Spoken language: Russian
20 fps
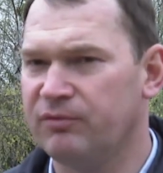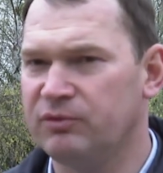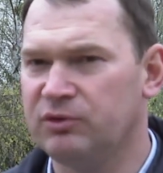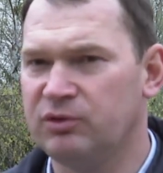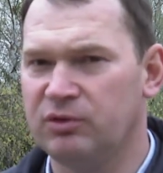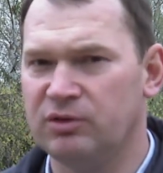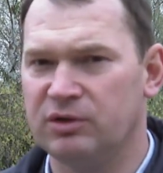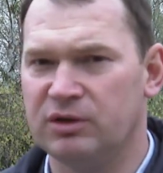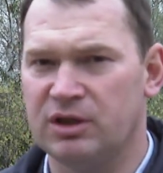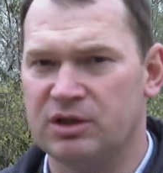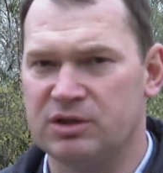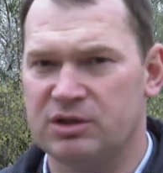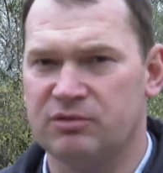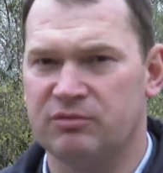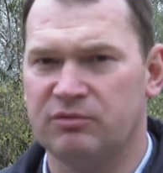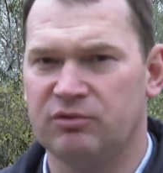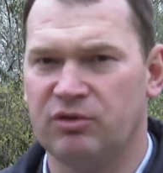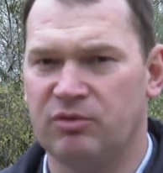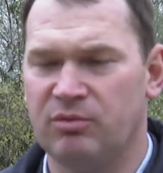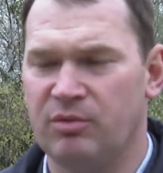вдоль
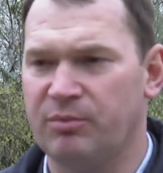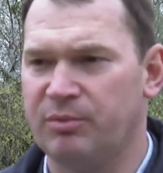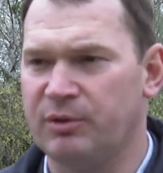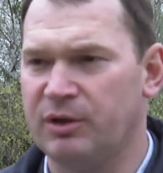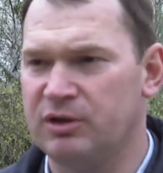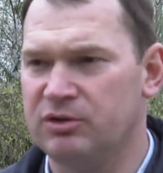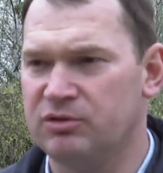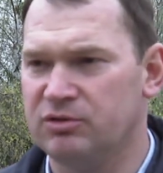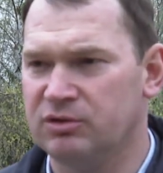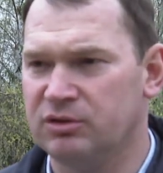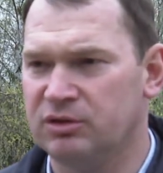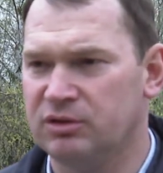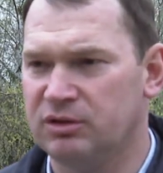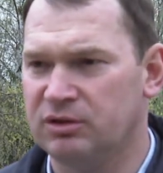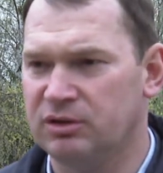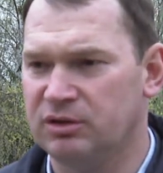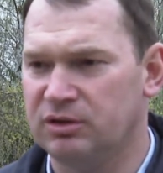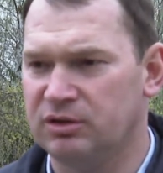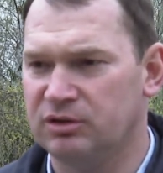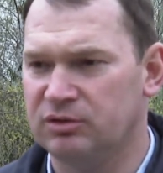каждого дома пройдет
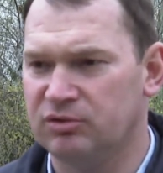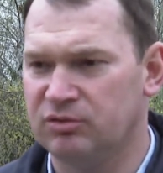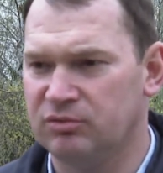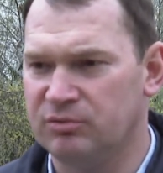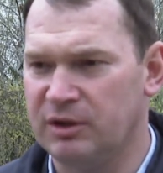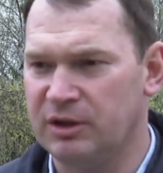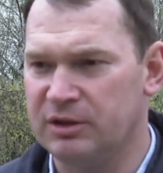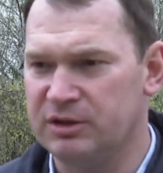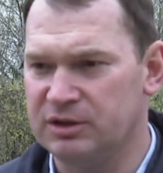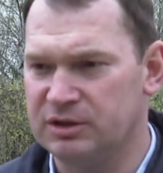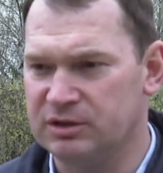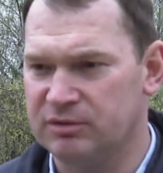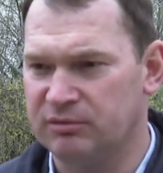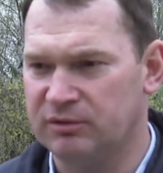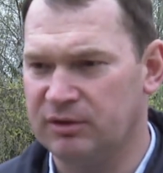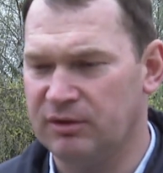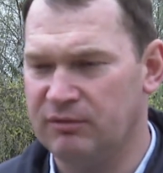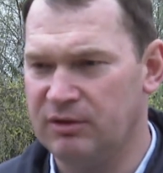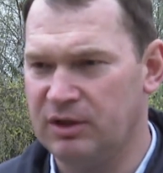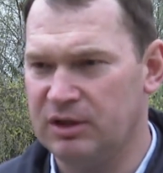э, труба
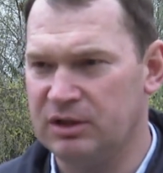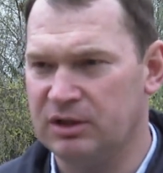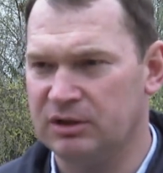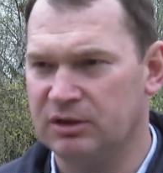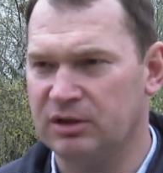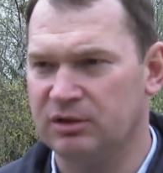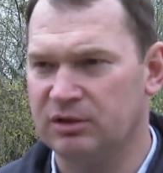низкого давления, от